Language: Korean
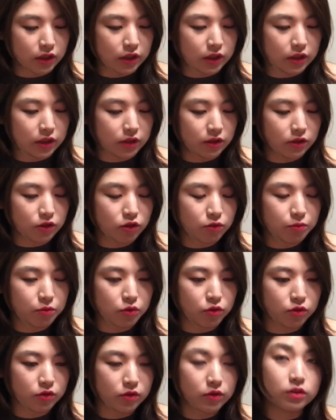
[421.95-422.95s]
이
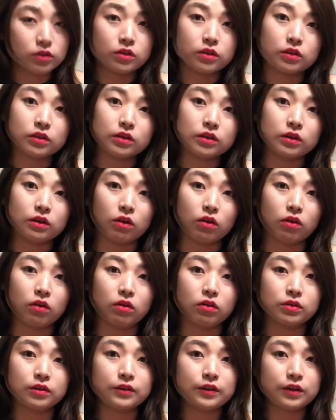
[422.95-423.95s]
실로폰
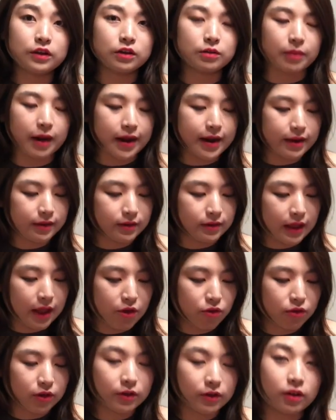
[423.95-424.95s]
어, 스틱을 말렛을
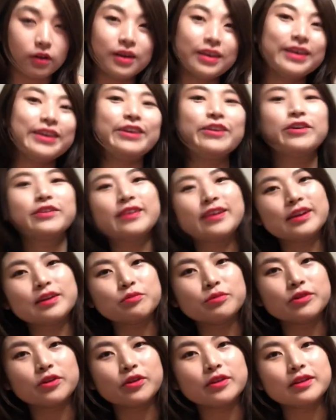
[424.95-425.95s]
사용을 해서 이것의
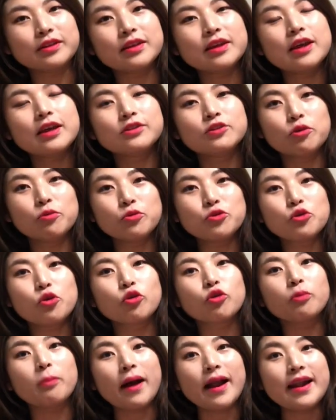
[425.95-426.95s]
이름은 저희는
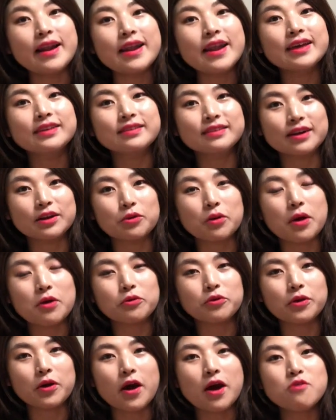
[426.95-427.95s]
전문용어로 말렛이라고
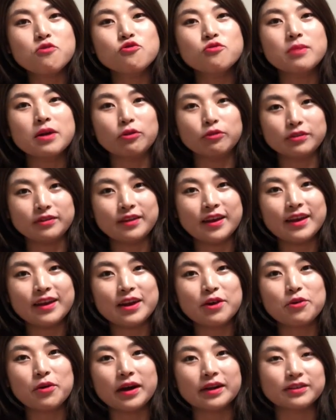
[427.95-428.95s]
하고요. 한국말로는
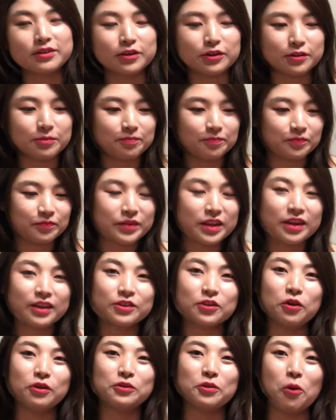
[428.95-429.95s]
채라고 하죠.
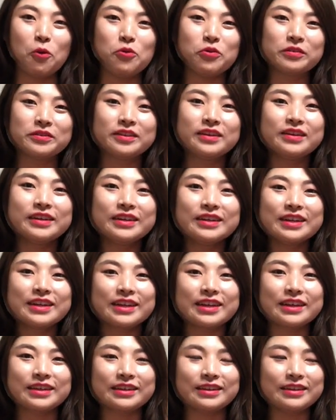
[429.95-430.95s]
더 좋은
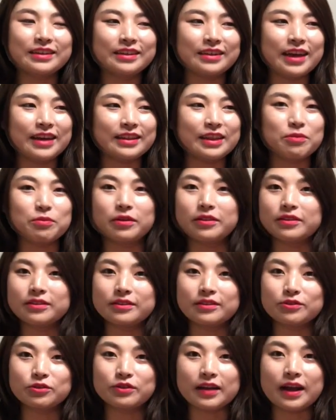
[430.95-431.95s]
그게 있다면
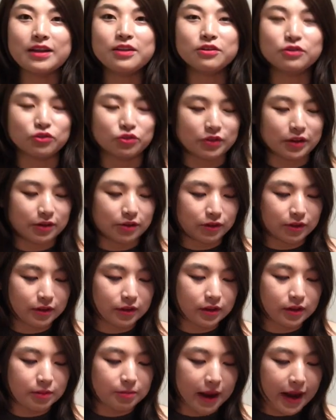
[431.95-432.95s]
혹시 알려주세요.
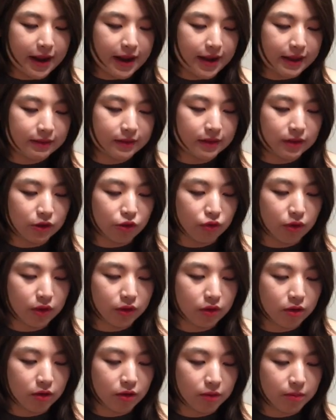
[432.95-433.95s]
어쨌든 이 말렛을
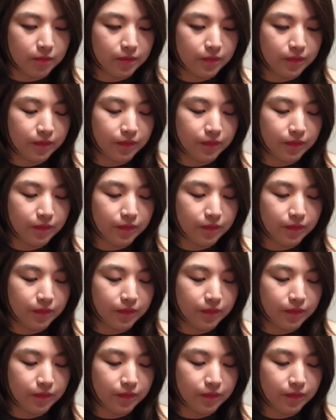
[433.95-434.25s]
이용해서